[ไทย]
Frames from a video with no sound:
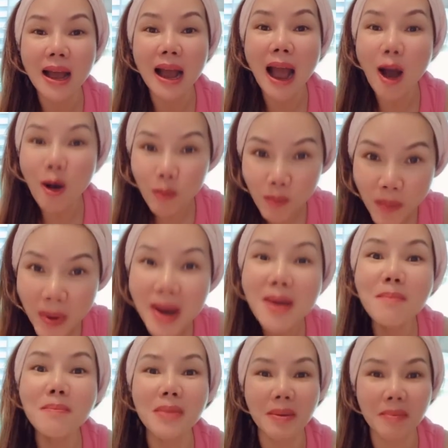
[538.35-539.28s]
เขาปลื้
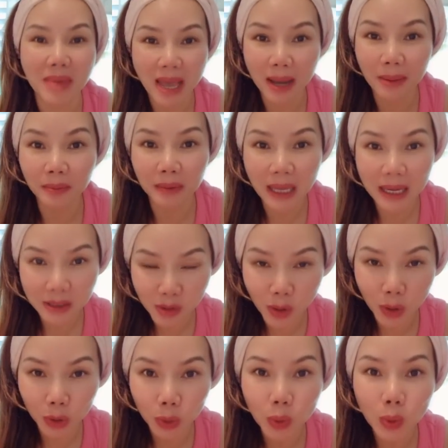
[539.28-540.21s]
มเหมือนมีแอปทักษ
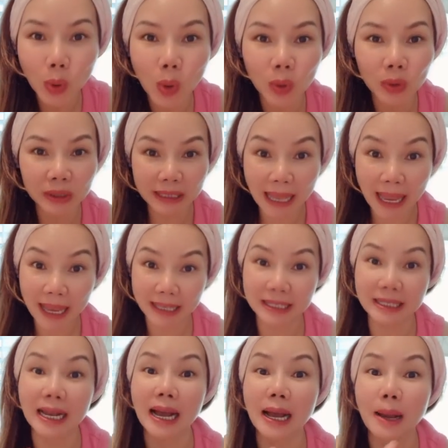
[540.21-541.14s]
นทุกคนแต่
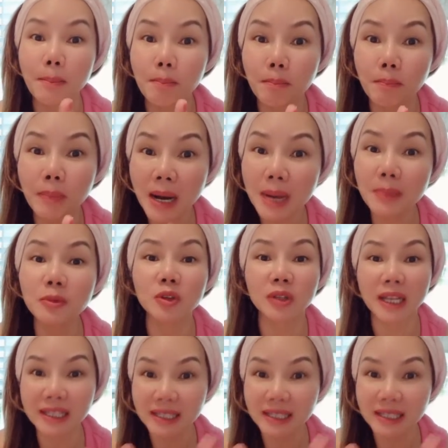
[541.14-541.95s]
จะปลื้มอยู่ใน